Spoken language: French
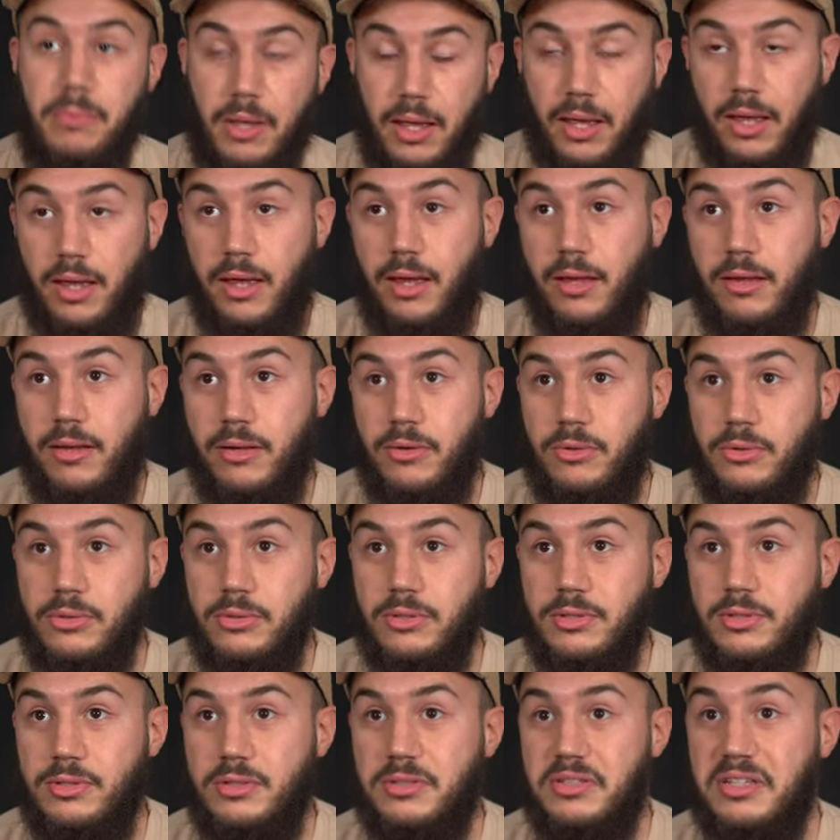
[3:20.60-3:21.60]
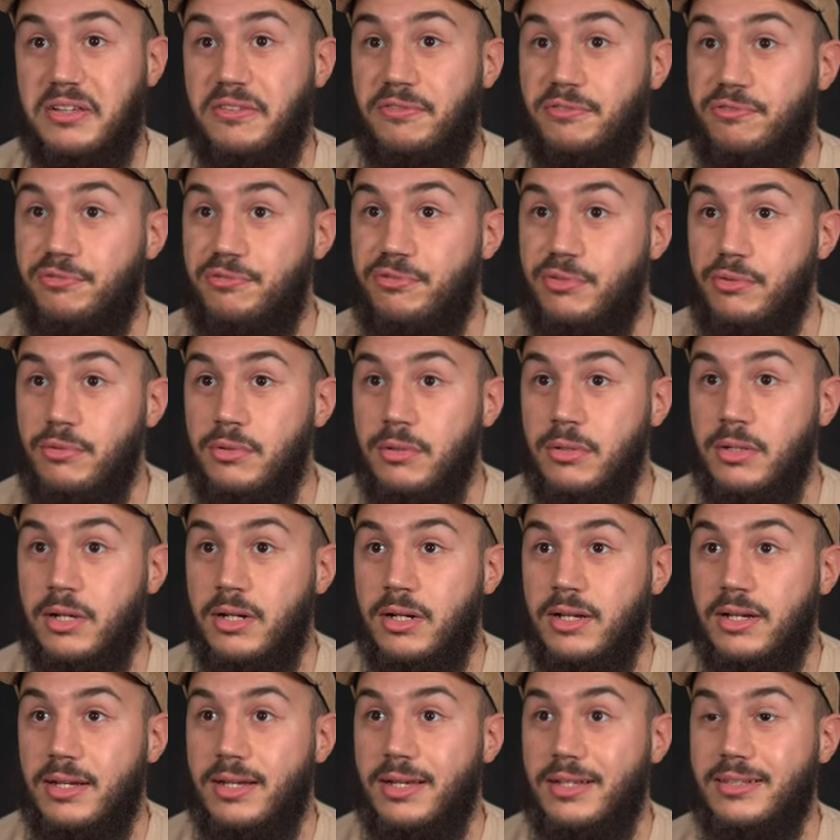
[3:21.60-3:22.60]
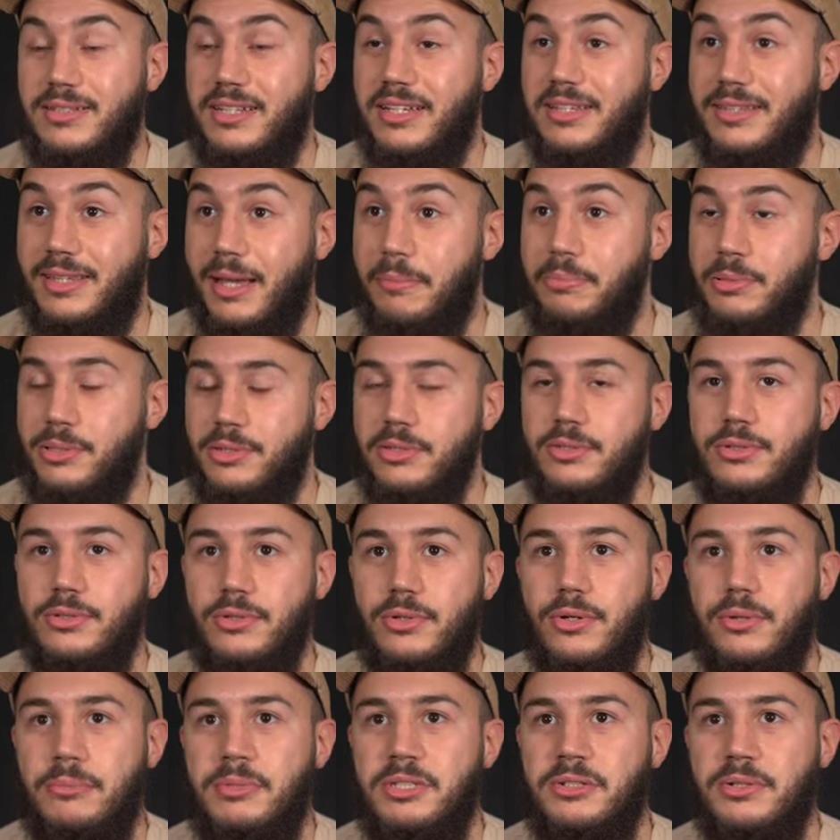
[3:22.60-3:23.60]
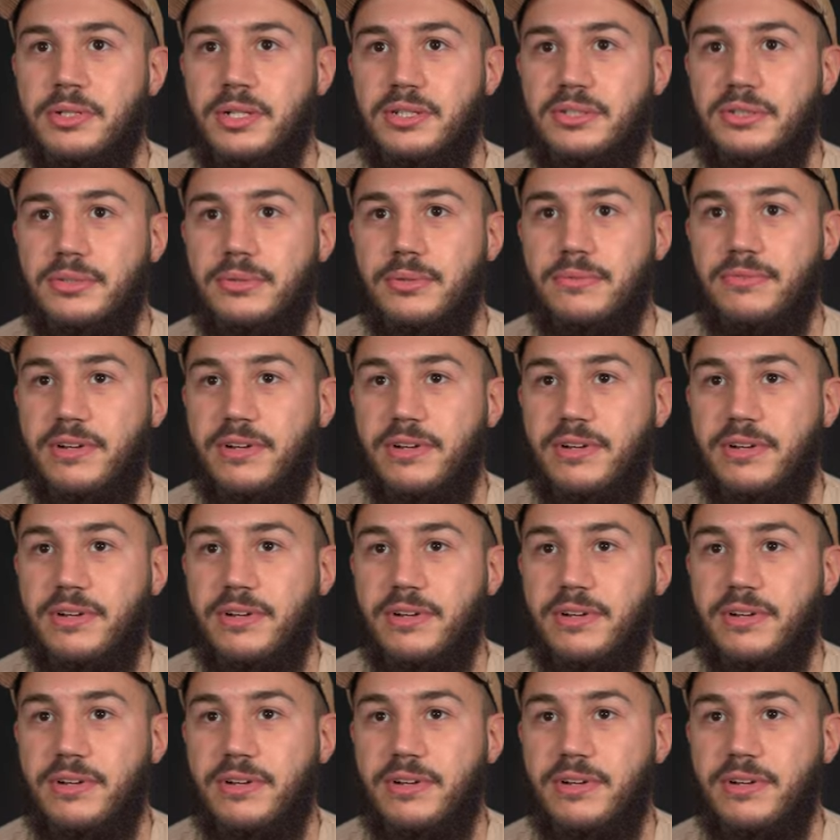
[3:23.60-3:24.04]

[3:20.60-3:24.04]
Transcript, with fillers: Bah écoute, c'est fou cette absence de remise en question.